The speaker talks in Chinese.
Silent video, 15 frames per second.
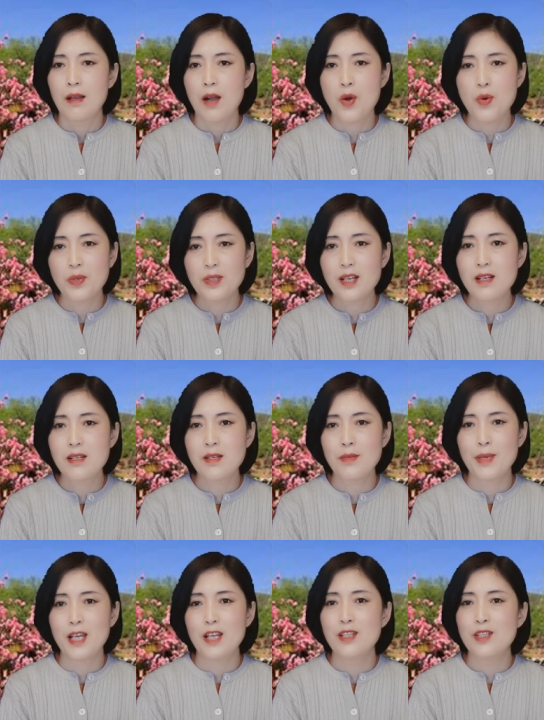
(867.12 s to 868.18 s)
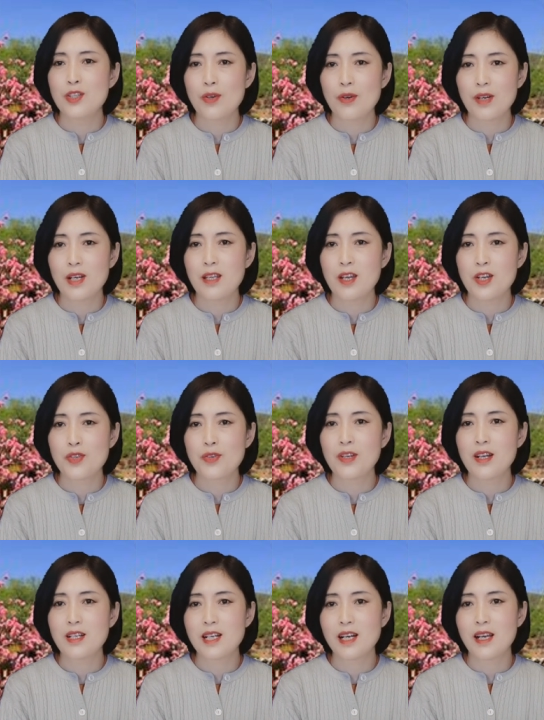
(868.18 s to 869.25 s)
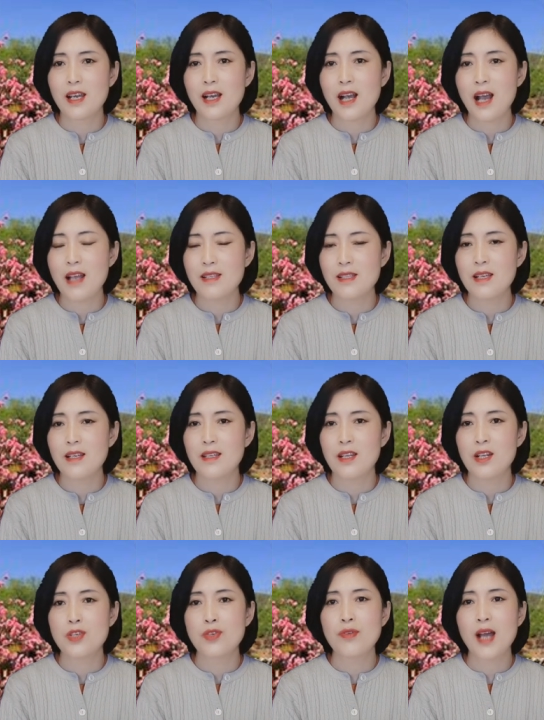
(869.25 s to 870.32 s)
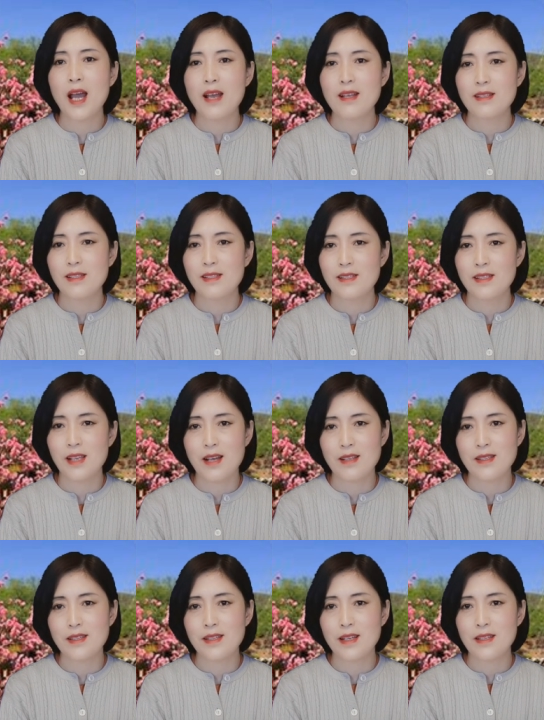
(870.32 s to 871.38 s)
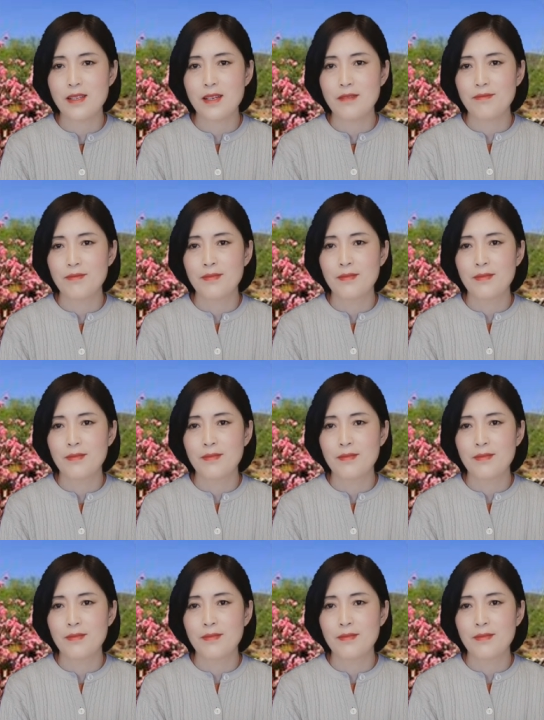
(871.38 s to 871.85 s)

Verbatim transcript: 好，我这个视频就跟您说到这里，感谢您的收看，下次再见。